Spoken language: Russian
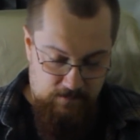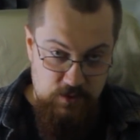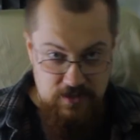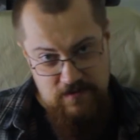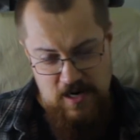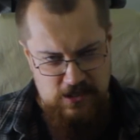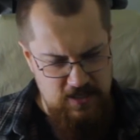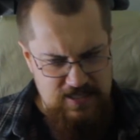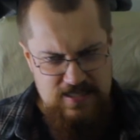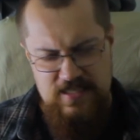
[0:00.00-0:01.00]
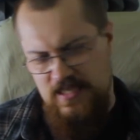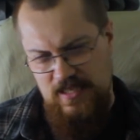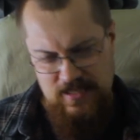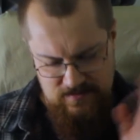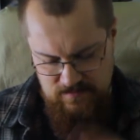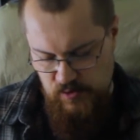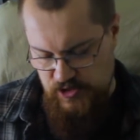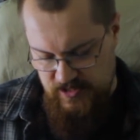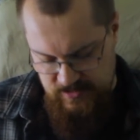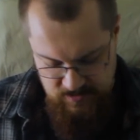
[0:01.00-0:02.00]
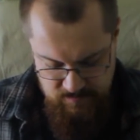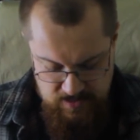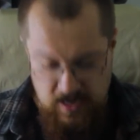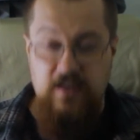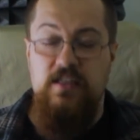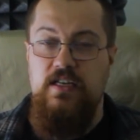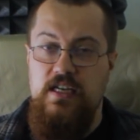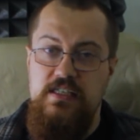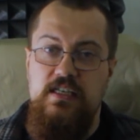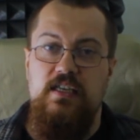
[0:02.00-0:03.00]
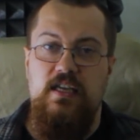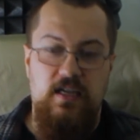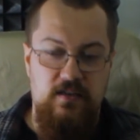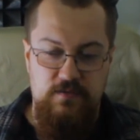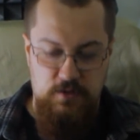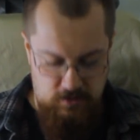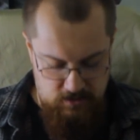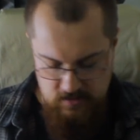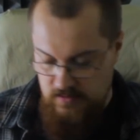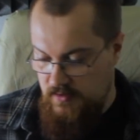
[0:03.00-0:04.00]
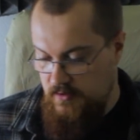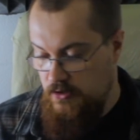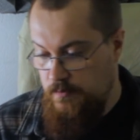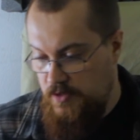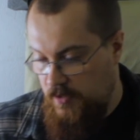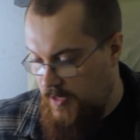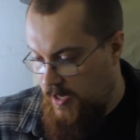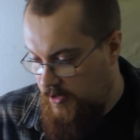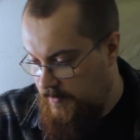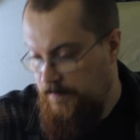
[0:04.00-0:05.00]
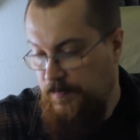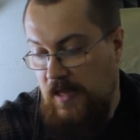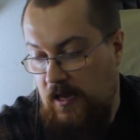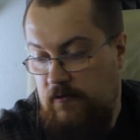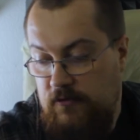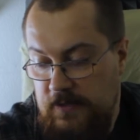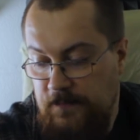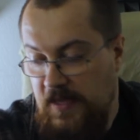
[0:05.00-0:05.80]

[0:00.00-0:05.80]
Но ну, неважно, это не стра... Это можно, это нормально. А энергетики я все-таки не злоупотребляю. А вот.